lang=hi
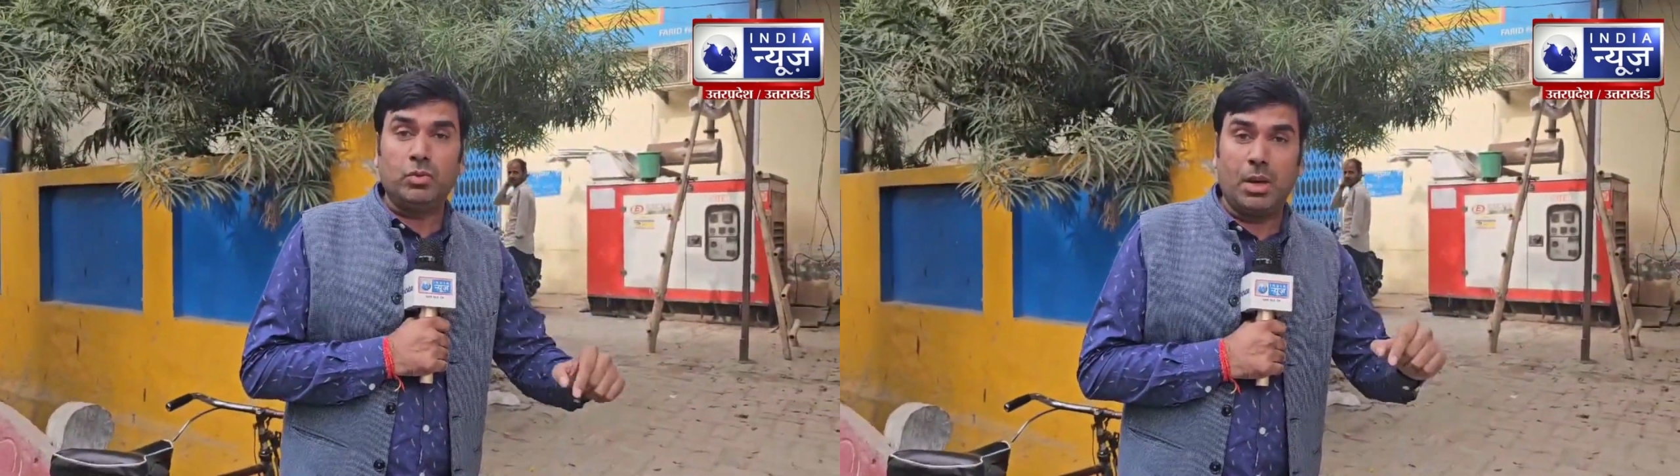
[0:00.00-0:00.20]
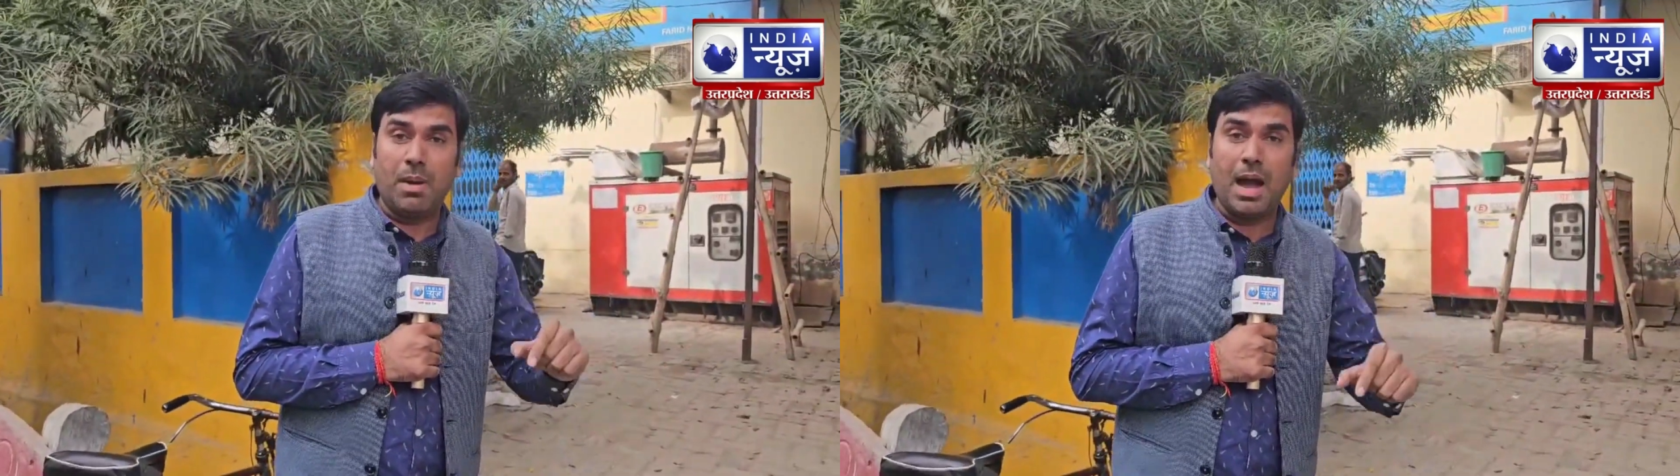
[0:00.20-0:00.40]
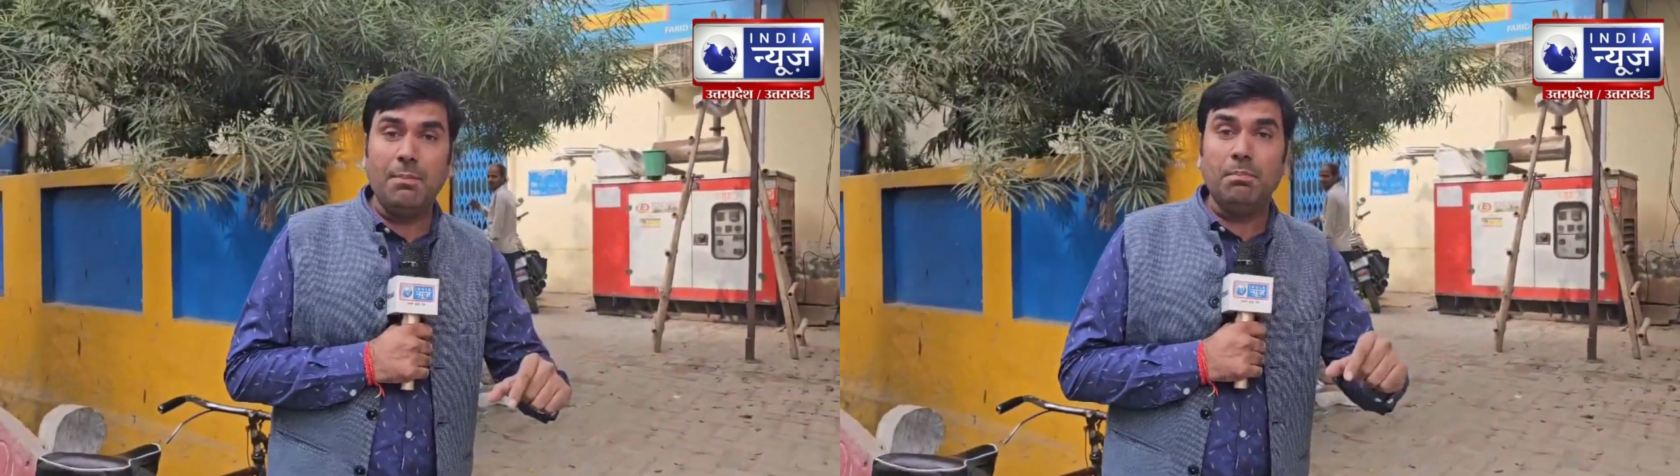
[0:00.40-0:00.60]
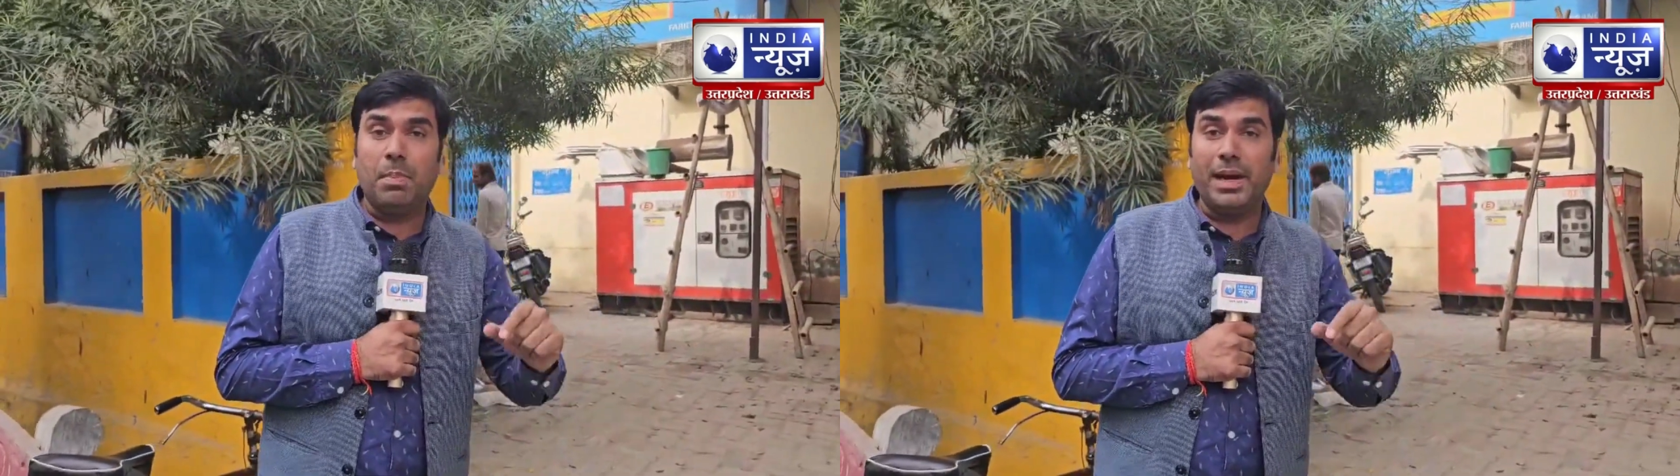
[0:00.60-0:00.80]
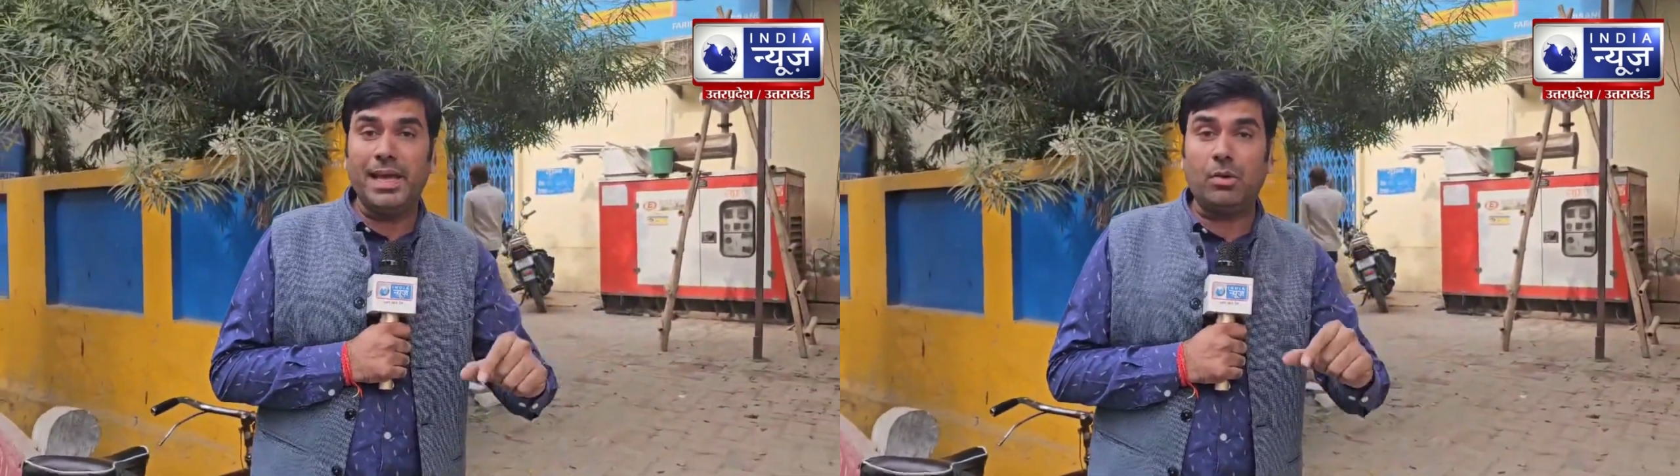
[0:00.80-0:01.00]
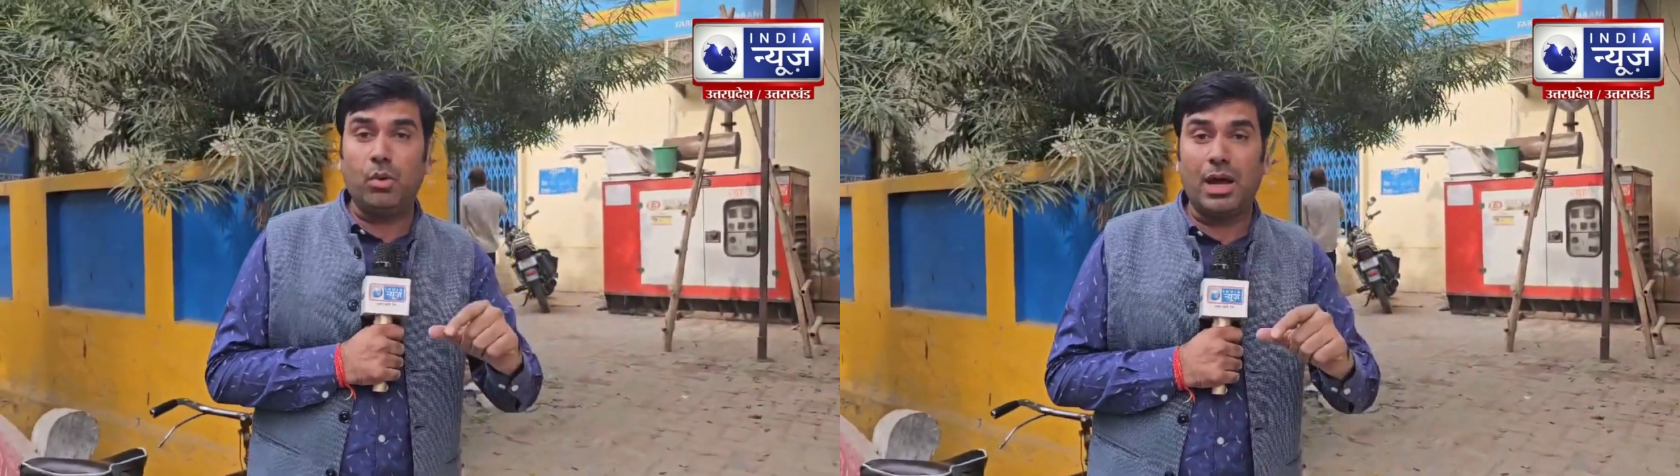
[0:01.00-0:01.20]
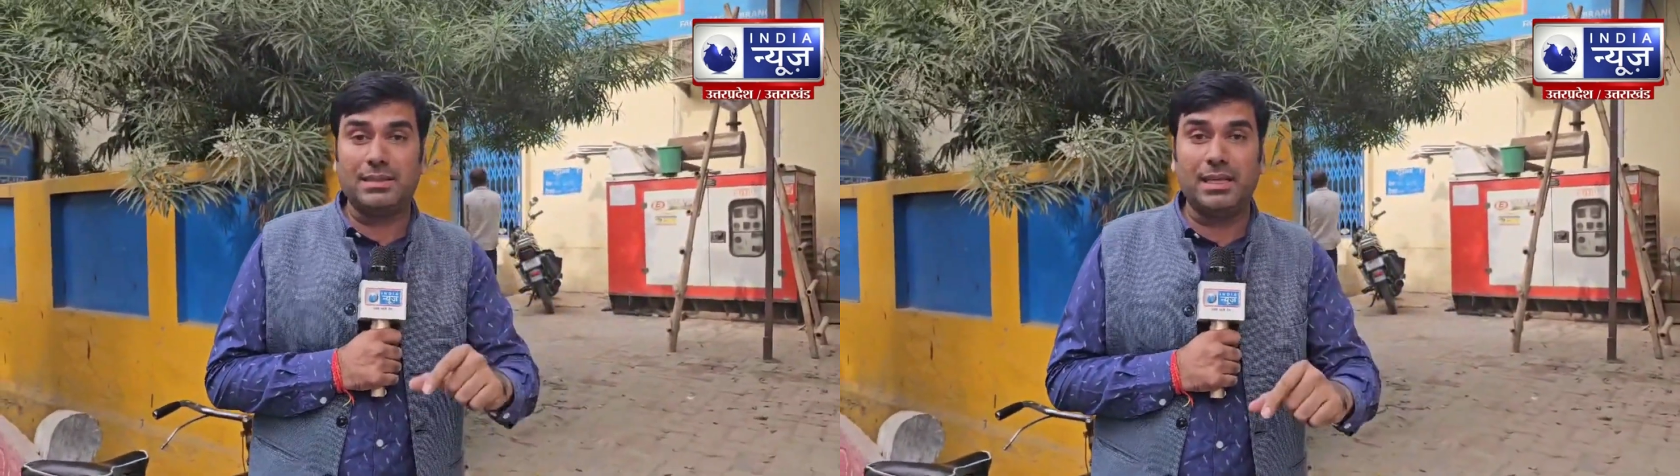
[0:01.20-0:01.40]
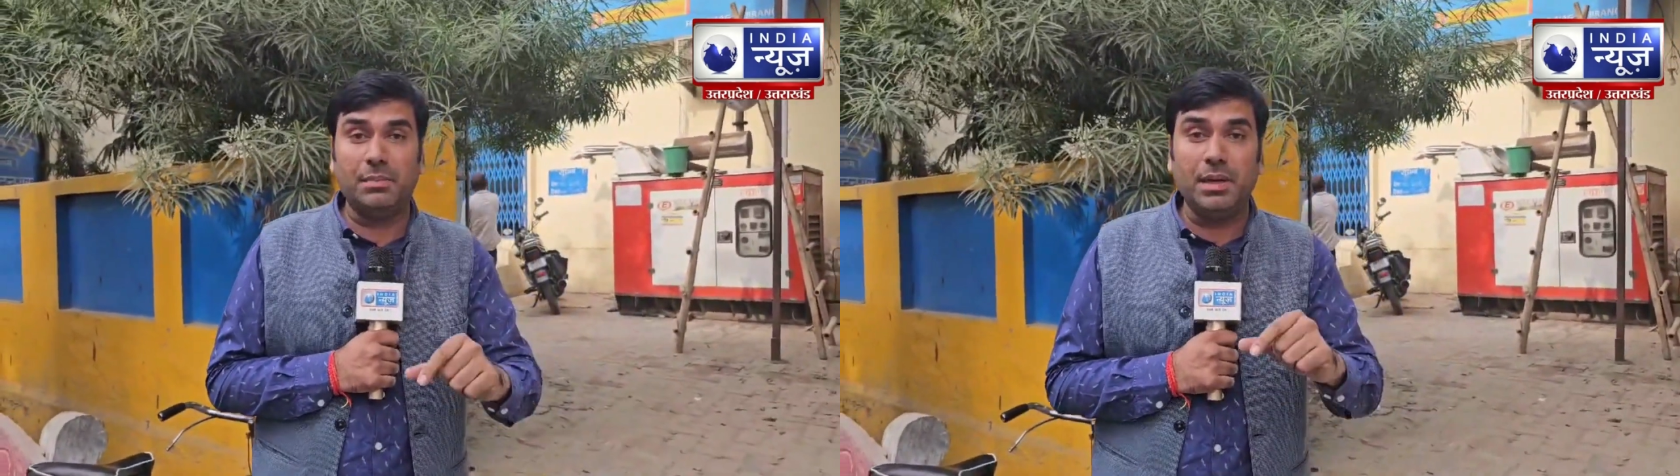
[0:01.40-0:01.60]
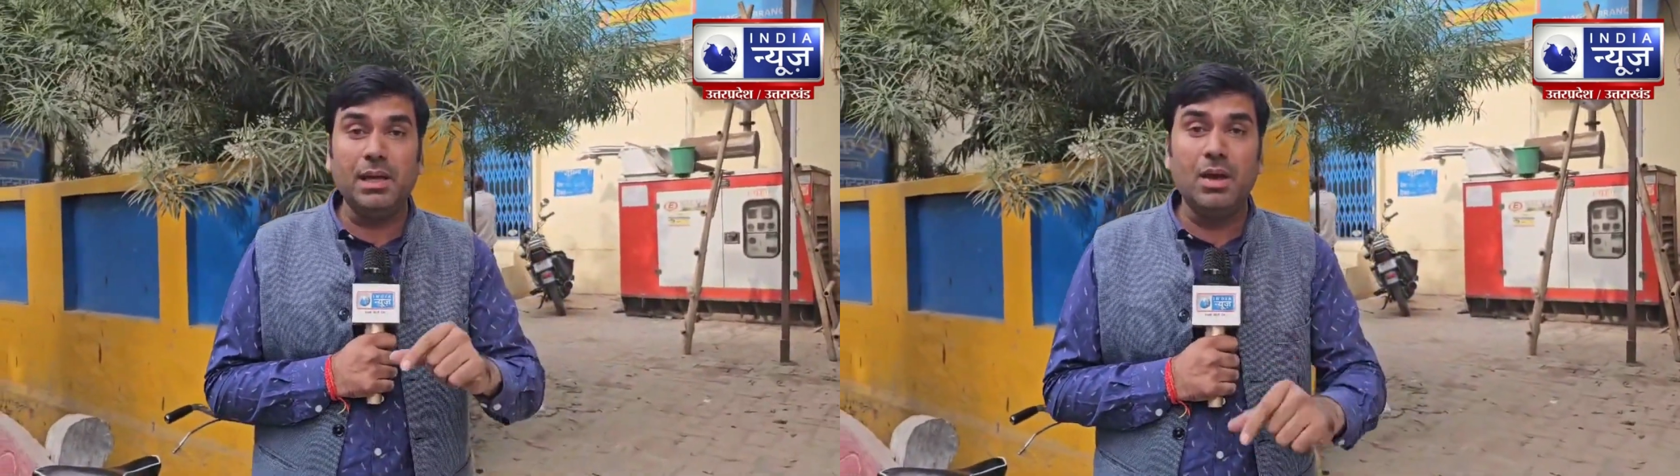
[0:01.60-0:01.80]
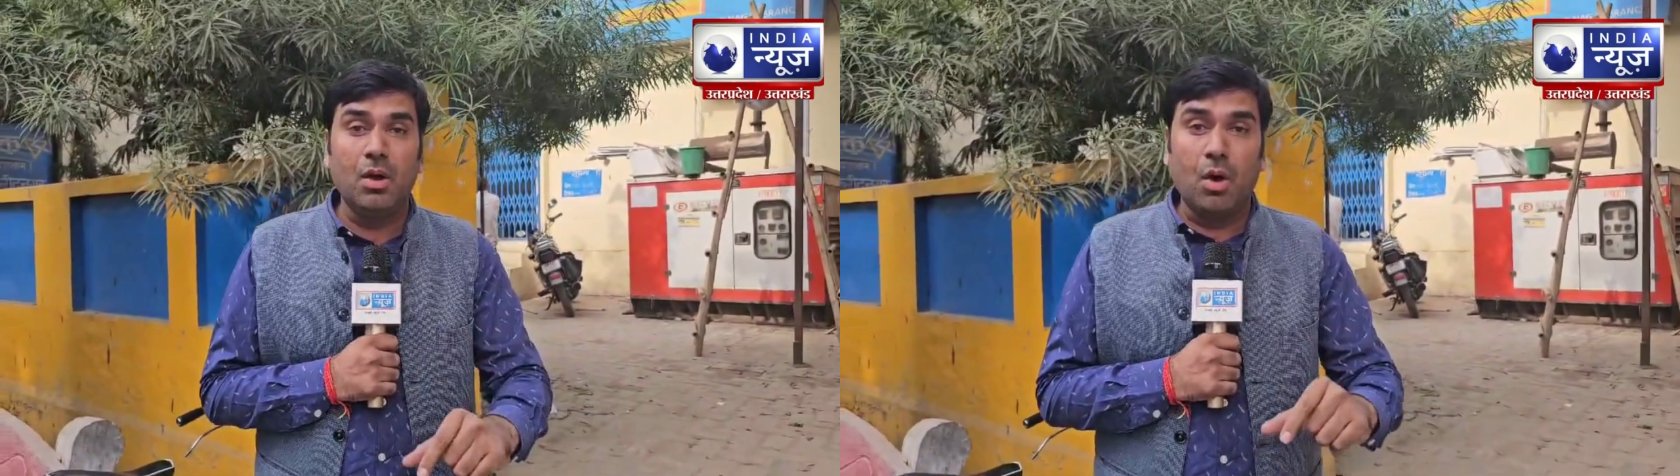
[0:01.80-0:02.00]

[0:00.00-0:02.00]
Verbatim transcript: तमाम बड़े खुलासे भी